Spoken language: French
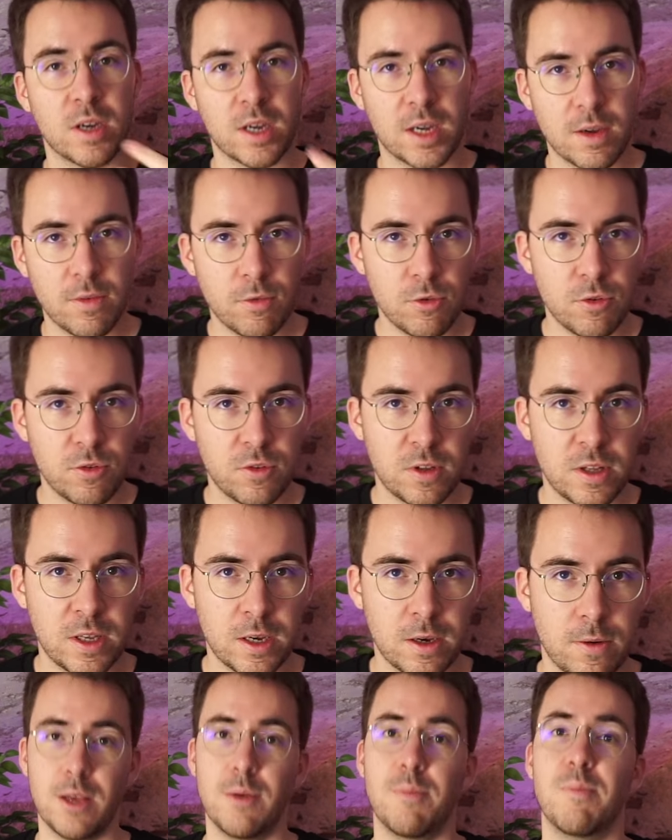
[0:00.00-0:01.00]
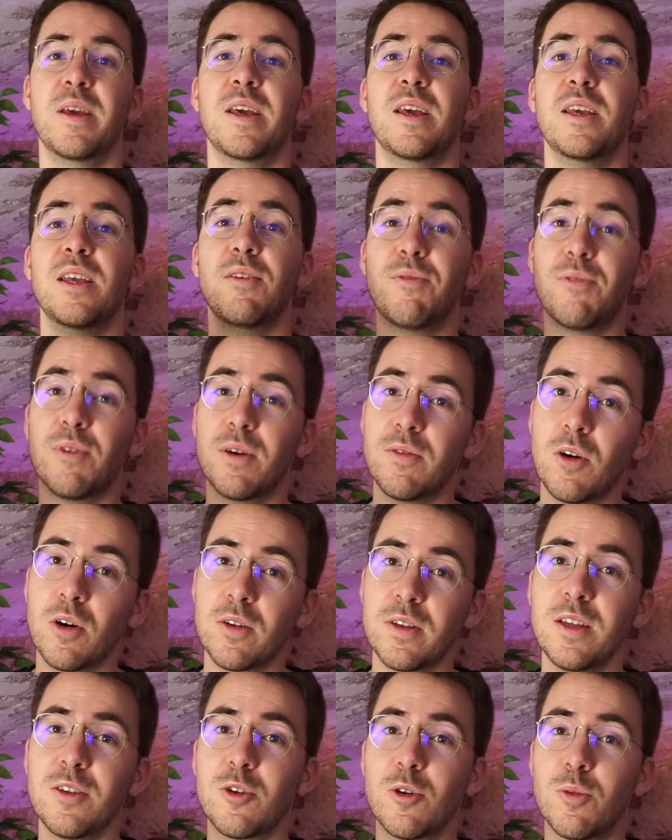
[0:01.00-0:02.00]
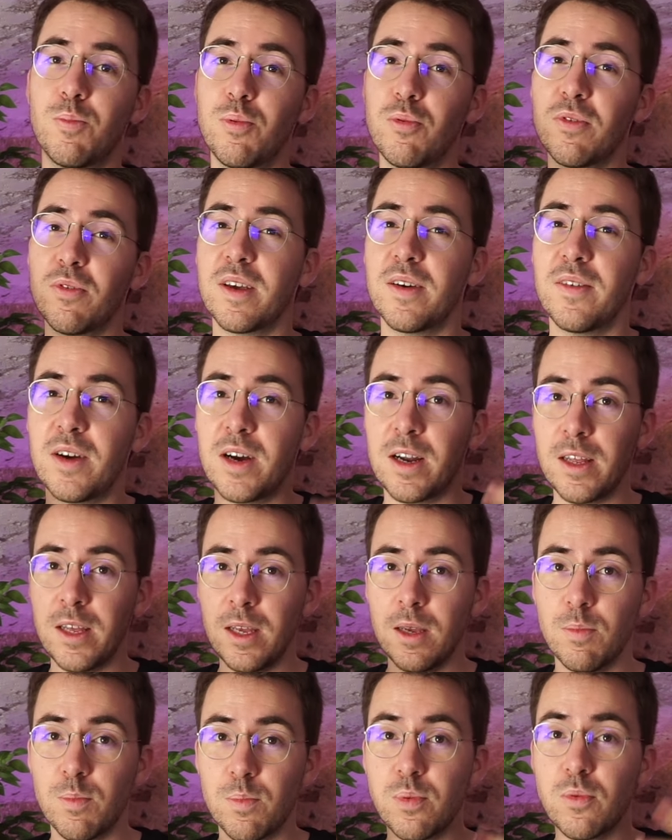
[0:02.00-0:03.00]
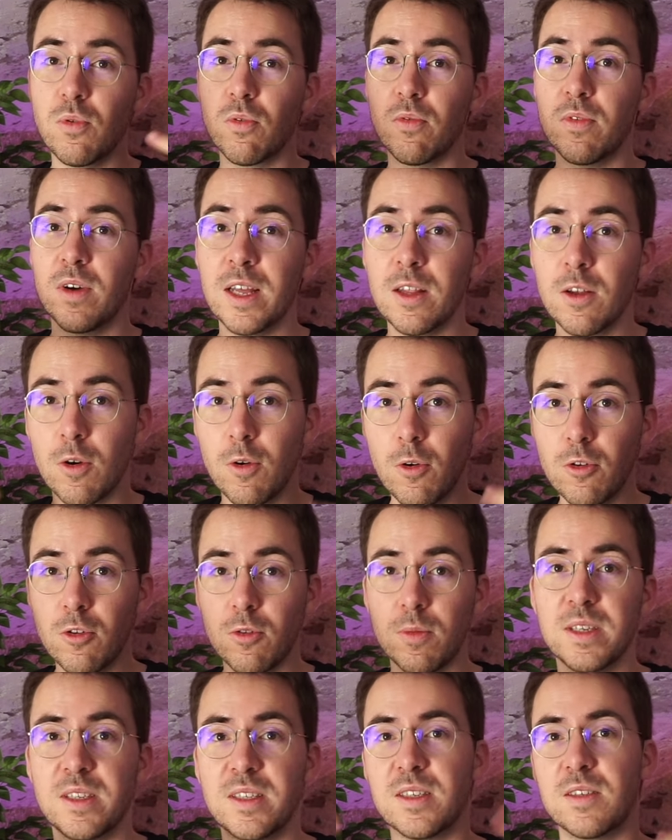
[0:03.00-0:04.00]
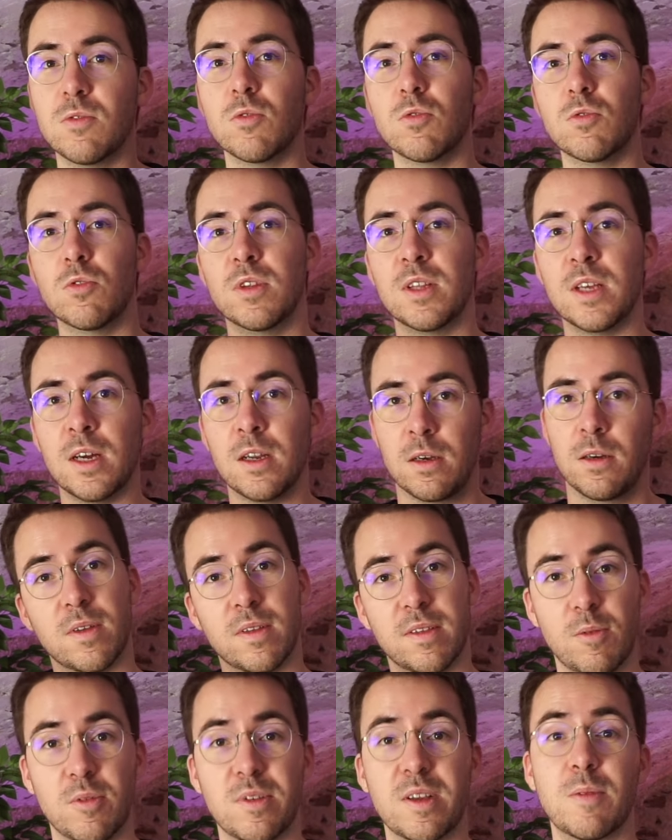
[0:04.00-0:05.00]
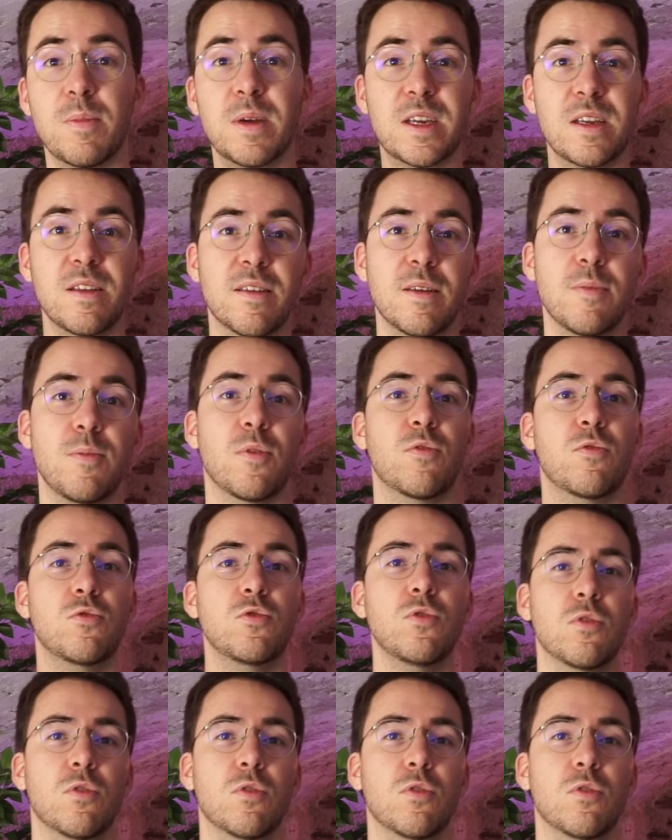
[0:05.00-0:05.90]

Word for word: révolutionnaire. Mais il faut avoir en tête que plus ça va aller, plus on va aller dans l'automatisation totale. C'est pour ça que McKinsey pense toujours